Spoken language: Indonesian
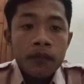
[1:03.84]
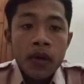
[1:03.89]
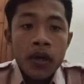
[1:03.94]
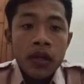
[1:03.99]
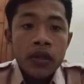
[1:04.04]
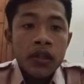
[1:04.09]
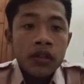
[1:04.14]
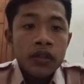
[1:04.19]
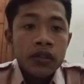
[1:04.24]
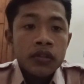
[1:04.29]

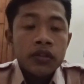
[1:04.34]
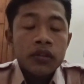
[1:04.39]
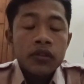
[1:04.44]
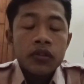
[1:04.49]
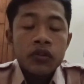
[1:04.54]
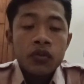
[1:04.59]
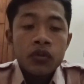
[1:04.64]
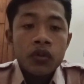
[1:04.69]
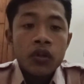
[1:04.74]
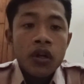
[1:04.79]
banyak
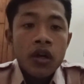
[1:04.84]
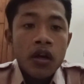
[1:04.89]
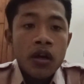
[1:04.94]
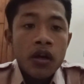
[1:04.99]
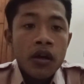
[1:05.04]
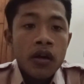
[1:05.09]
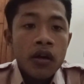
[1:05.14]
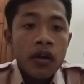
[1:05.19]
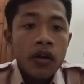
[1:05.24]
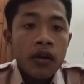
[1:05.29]

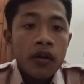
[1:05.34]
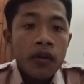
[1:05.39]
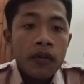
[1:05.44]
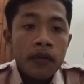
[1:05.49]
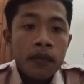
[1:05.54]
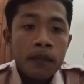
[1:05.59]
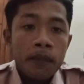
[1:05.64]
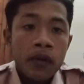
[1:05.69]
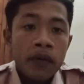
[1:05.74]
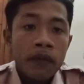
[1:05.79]
juga
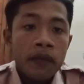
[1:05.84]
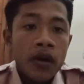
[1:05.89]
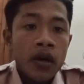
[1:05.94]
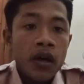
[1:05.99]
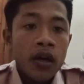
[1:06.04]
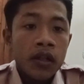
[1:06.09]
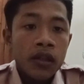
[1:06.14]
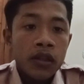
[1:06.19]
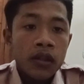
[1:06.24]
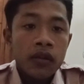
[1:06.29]

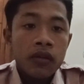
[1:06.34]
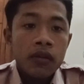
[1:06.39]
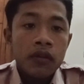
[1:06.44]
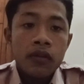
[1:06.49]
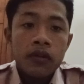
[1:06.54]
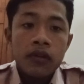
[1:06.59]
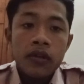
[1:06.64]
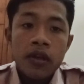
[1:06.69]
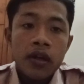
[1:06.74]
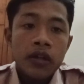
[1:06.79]
manfaat
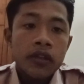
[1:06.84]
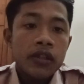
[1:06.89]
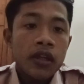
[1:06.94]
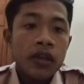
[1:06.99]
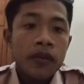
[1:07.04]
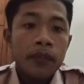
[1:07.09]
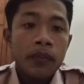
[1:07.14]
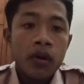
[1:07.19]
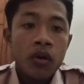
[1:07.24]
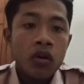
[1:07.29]
yang
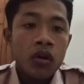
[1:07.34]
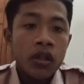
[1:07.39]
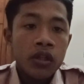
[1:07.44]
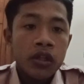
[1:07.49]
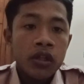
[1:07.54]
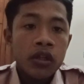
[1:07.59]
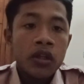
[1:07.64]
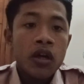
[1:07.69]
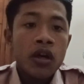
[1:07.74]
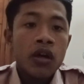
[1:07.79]
saya
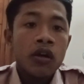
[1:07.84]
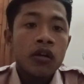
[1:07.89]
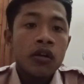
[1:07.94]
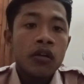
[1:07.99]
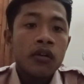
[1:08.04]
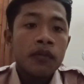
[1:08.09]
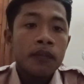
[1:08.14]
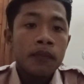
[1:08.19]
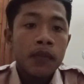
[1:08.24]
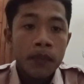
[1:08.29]
peroleh tentang
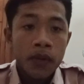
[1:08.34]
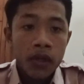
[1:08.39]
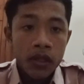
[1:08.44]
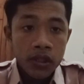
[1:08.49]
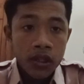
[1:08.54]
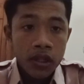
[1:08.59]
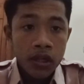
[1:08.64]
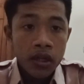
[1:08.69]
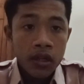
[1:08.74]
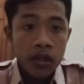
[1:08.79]

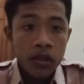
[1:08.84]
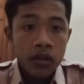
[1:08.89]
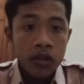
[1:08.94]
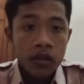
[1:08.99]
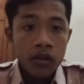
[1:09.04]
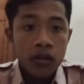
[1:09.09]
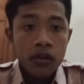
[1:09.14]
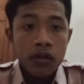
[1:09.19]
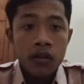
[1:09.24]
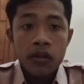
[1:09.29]
pembelajaran
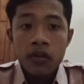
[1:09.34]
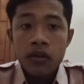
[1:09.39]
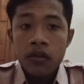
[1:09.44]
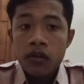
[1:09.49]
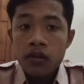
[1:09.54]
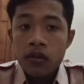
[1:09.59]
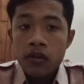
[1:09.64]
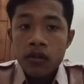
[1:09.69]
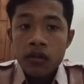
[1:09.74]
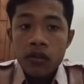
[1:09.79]

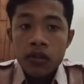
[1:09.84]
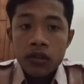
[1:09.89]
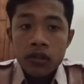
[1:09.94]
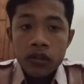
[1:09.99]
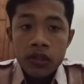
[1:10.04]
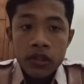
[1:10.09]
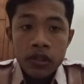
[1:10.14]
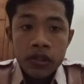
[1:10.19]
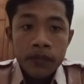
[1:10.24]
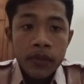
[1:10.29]

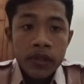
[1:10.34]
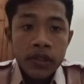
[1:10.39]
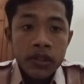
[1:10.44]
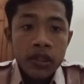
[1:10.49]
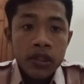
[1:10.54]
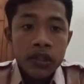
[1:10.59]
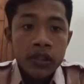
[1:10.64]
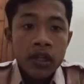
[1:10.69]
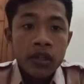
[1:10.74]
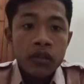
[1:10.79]
di
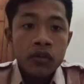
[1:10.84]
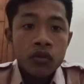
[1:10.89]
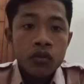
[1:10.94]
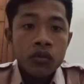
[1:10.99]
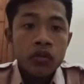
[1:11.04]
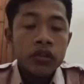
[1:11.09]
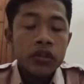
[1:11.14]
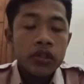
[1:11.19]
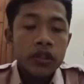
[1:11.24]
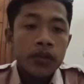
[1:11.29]
semester 1
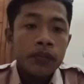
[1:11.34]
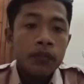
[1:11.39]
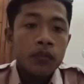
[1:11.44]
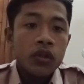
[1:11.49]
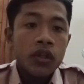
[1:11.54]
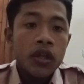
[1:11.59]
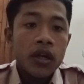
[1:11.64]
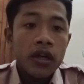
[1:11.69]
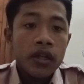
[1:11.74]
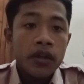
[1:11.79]
seni
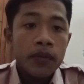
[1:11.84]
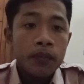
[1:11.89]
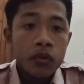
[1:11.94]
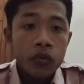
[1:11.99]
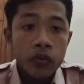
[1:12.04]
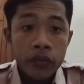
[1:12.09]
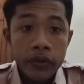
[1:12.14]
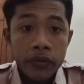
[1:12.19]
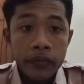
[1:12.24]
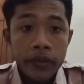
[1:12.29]
budaya
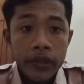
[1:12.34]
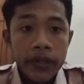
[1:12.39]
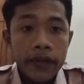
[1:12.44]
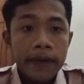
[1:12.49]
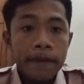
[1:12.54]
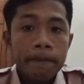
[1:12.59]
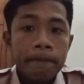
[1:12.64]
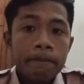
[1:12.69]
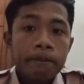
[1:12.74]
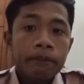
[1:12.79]
UI.
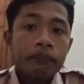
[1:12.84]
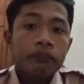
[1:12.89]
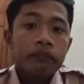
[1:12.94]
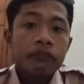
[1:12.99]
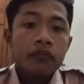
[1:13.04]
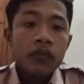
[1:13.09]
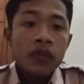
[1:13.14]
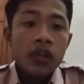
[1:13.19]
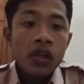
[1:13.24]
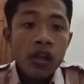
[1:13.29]

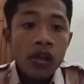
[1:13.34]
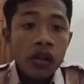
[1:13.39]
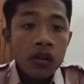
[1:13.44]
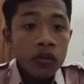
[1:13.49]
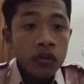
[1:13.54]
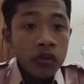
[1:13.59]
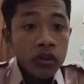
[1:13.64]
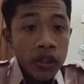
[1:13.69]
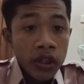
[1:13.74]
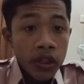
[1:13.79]

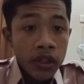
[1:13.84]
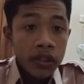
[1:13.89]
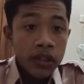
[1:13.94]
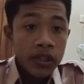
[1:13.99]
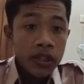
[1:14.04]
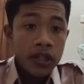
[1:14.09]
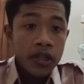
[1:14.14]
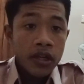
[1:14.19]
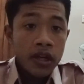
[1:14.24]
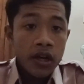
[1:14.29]
Terus yang
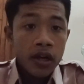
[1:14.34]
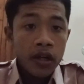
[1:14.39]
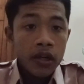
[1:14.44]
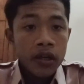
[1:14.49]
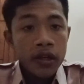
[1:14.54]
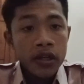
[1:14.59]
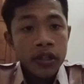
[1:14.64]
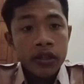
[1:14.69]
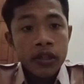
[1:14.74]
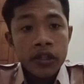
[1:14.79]
ketiga,
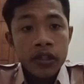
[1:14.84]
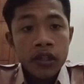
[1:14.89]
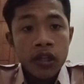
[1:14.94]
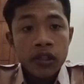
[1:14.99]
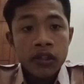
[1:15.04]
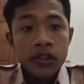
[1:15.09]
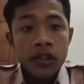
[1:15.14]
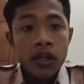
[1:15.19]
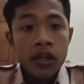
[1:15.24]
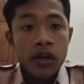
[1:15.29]
kritik
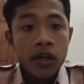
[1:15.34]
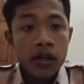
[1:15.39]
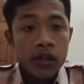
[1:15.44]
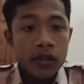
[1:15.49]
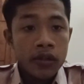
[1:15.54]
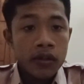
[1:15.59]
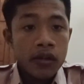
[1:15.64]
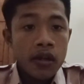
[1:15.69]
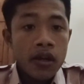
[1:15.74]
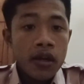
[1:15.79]
dan saran.
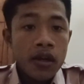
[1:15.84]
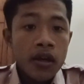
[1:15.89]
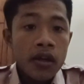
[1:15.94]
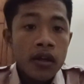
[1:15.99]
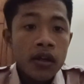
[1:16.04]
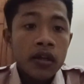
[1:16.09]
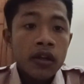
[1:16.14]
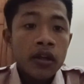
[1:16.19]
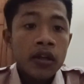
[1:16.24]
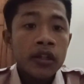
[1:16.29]

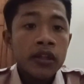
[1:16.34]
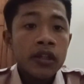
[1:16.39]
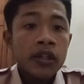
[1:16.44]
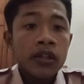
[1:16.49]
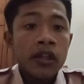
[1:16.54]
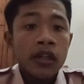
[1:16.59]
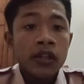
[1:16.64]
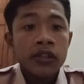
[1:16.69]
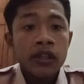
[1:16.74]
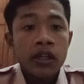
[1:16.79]

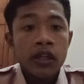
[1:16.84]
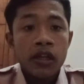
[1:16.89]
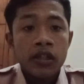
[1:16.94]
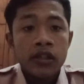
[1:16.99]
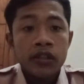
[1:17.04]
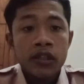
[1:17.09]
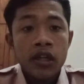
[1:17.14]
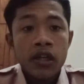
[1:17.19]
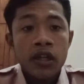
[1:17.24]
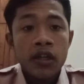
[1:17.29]
Kritik dan
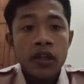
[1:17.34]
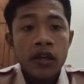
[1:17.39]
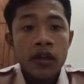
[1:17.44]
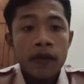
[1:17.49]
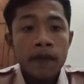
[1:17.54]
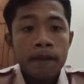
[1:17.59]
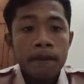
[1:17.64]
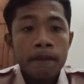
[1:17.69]
saran saya.